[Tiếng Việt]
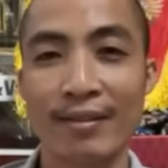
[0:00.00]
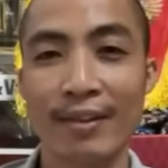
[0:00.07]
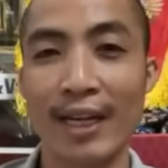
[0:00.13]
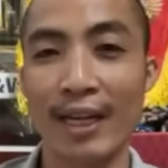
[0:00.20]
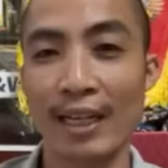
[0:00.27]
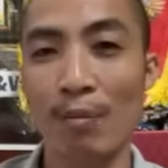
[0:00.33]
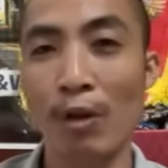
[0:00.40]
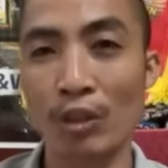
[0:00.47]

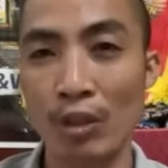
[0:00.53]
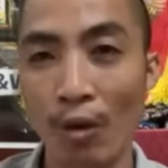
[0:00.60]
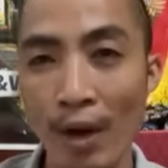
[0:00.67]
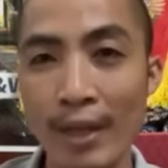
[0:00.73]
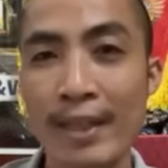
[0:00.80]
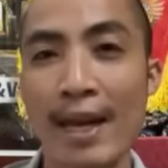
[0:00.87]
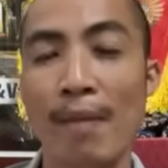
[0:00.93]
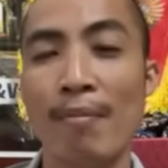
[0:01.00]
đấy cho một số
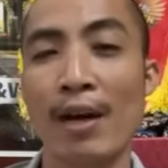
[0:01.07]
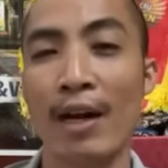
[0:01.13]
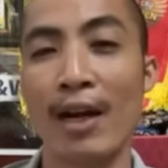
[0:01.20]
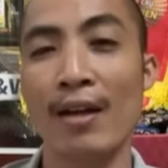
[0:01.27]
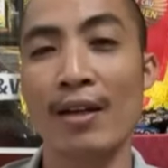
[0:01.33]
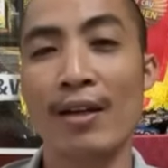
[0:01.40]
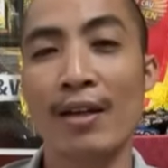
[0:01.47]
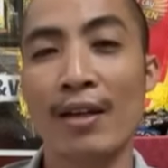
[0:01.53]
anh em mà
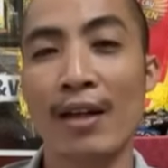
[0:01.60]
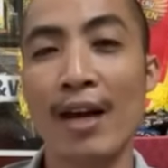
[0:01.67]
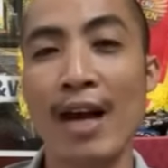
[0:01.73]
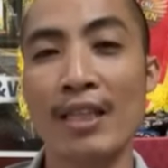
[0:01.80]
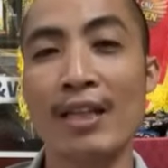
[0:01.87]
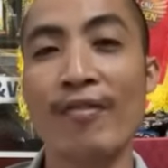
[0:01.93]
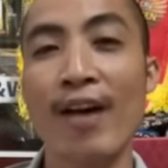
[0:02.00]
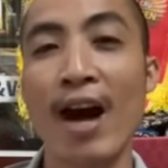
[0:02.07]
các các
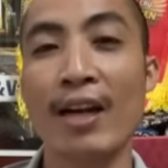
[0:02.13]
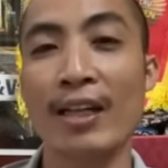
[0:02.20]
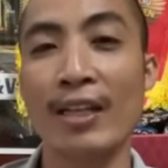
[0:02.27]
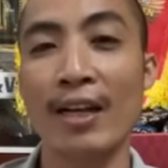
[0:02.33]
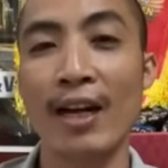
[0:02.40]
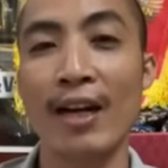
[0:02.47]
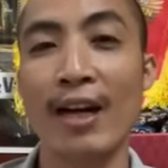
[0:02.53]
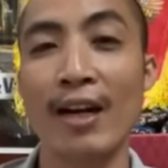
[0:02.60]
artifan ở
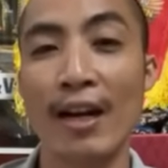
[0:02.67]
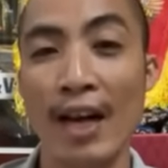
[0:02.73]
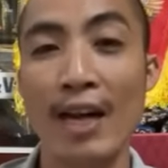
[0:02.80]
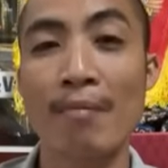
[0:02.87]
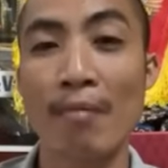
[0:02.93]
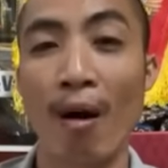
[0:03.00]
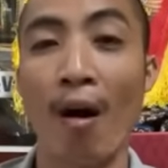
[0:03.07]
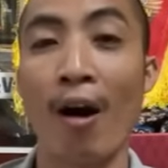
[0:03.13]
trên đây là
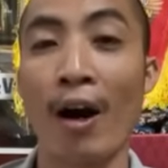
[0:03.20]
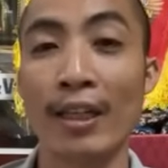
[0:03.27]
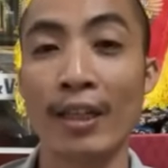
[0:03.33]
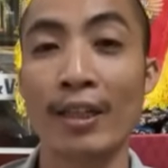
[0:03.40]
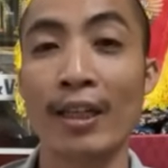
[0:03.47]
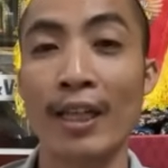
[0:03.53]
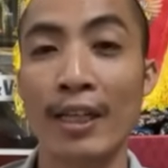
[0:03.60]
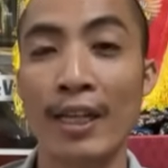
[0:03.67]
nên bỏ cái tính
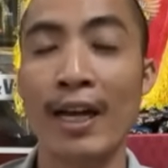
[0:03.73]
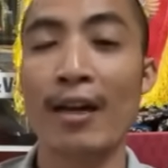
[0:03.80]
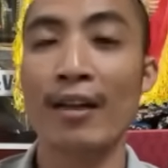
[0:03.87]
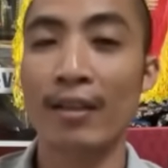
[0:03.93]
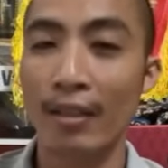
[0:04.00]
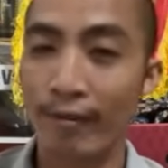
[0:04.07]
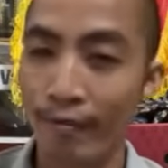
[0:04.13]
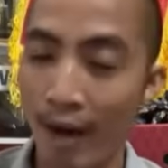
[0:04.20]
nó đi nhá
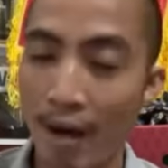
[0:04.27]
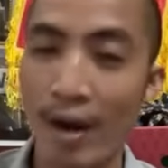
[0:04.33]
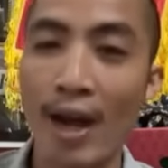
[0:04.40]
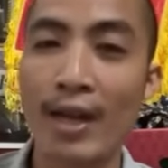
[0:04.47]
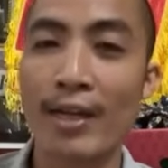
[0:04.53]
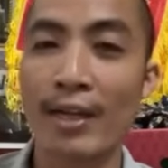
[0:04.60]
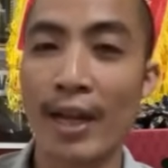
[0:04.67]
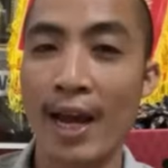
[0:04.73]
vào
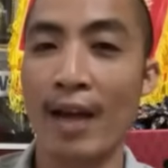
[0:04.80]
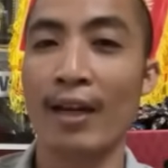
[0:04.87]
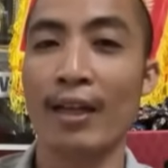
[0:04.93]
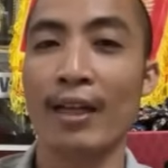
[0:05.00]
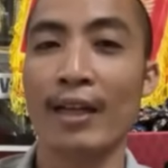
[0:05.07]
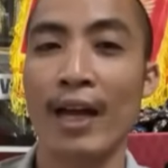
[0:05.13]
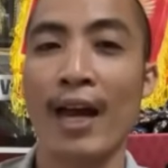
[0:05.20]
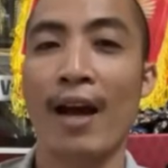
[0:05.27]
đây nghe được
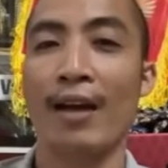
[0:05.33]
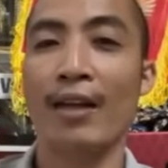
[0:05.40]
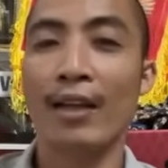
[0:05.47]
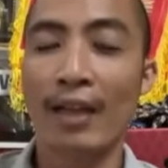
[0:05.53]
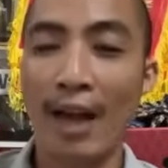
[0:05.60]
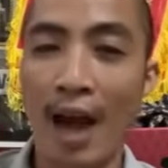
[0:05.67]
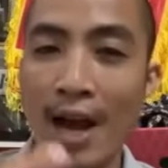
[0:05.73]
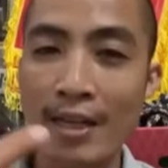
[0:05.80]
thì nghe
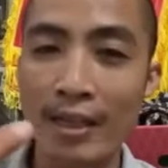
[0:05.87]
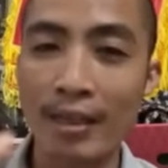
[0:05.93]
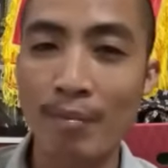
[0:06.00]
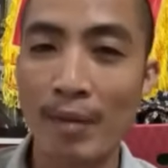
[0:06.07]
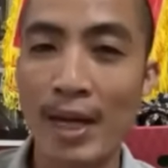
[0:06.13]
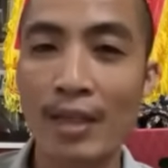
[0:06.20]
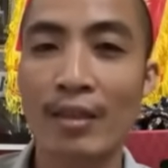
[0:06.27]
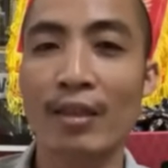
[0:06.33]
cái gì
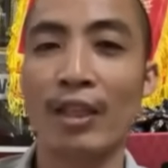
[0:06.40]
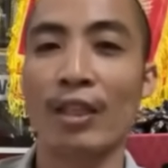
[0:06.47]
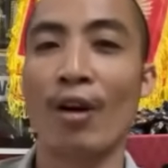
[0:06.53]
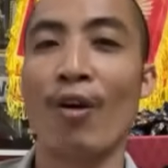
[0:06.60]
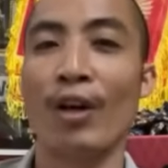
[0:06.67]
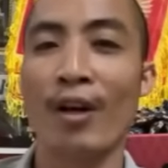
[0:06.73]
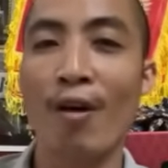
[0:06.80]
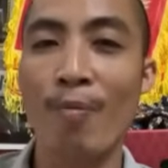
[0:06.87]
biết thì
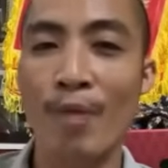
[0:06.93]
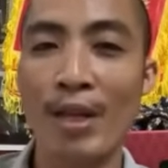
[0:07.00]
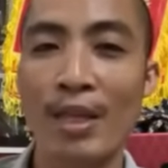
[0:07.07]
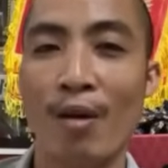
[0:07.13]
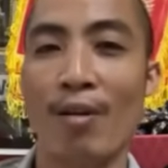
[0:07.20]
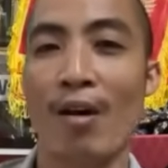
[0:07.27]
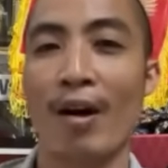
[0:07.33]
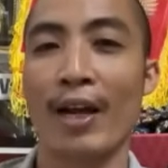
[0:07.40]
thôi không biết thì
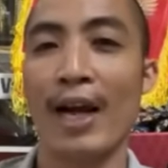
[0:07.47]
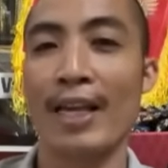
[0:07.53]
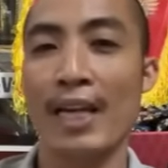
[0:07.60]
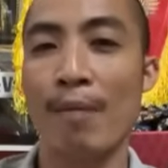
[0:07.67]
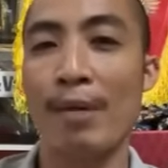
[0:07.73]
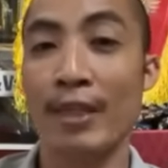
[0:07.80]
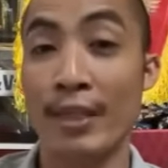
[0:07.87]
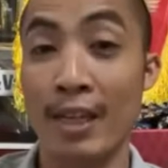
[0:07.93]
học hỏi anh
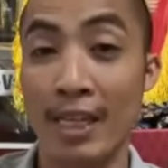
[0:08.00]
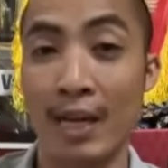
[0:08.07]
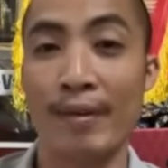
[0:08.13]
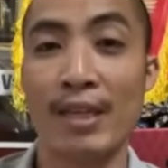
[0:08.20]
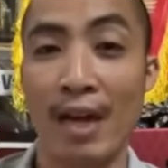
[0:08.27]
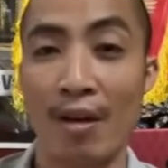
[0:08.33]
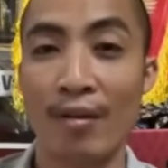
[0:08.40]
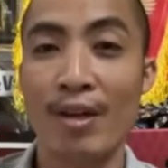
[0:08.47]
em mình chia sẻ với
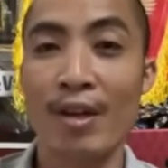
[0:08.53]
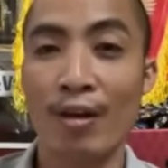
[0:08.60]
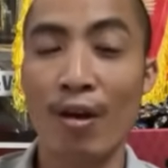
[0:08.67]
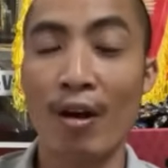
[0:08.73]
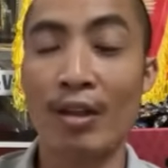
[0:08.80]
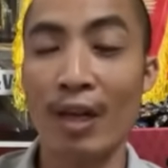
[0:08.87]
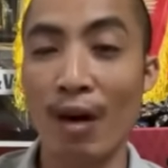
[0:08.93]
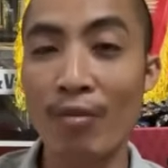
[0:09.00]
nhau
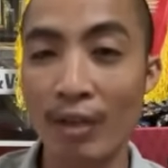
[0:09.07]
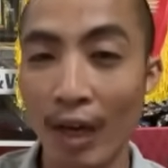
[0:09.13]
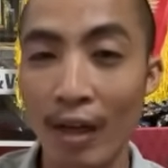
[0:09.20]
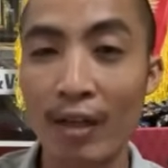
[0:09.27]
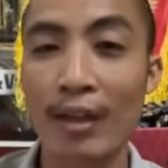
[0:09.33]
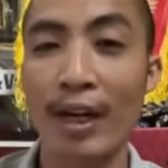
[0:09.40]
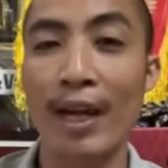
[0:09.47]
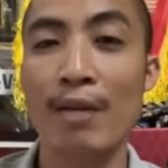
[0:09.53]
còn không
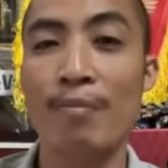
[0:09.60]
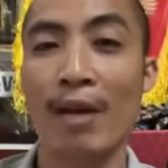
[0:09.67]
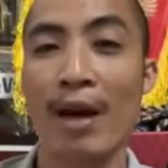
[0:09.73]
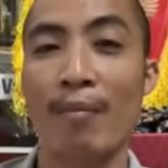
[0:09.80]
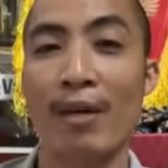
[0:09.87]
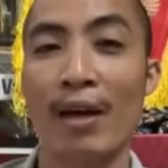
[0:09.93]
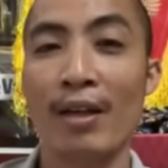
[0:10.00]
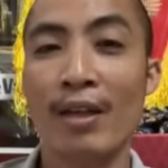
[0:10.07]
đừng nên mà
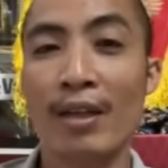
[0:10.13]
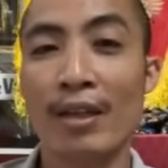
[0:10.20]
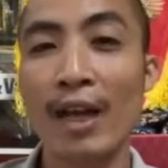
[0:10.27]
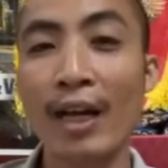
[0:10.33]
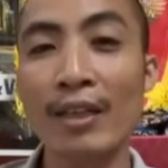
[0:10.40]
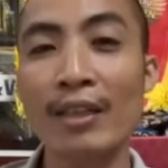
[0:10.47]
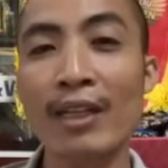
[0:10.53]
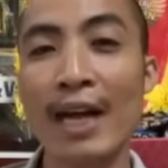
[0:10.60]
mà
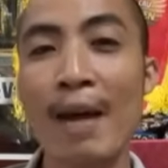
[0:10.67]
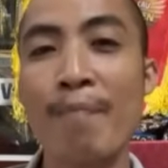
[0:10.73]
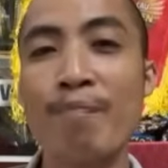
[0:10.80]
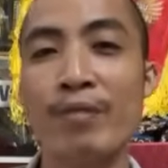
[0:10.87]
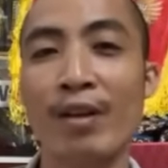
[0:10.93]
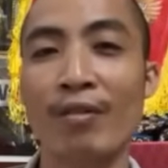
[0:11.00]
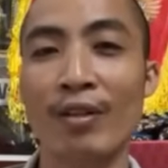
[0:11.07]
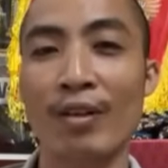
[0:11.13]
cắt ghép
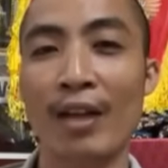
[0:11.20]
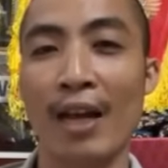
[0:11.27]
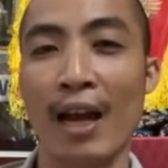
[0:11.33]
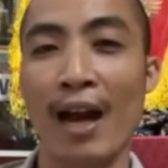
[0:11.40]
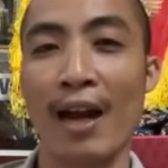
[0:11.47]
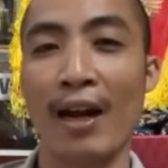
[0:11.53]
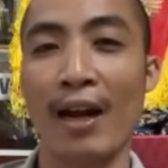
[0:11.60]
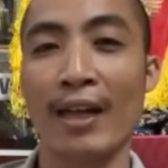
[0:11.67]
xong rồi
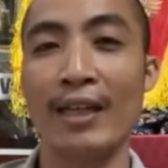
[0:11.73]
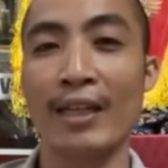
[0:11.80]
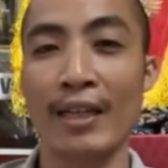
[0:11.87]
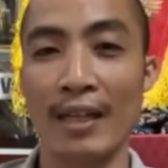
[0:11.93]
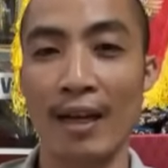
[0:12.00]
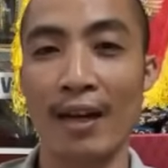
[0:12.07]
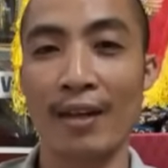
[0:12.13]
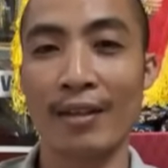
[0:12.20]
là này
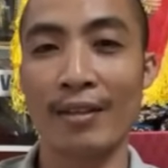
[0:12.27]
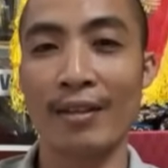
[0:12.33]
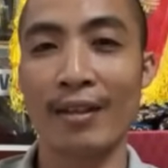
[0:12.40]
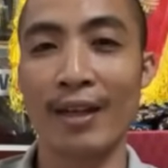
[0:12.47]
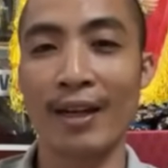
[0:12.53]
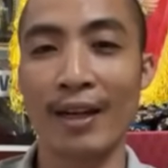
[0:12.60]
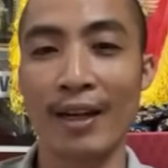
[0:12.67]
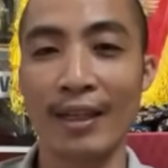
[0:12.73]
kia
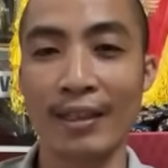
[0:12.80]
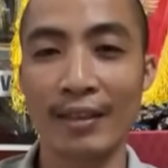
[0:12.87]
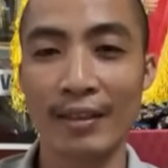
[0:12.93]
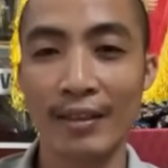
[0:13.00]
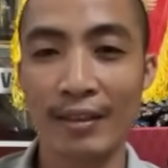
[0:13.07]
đấy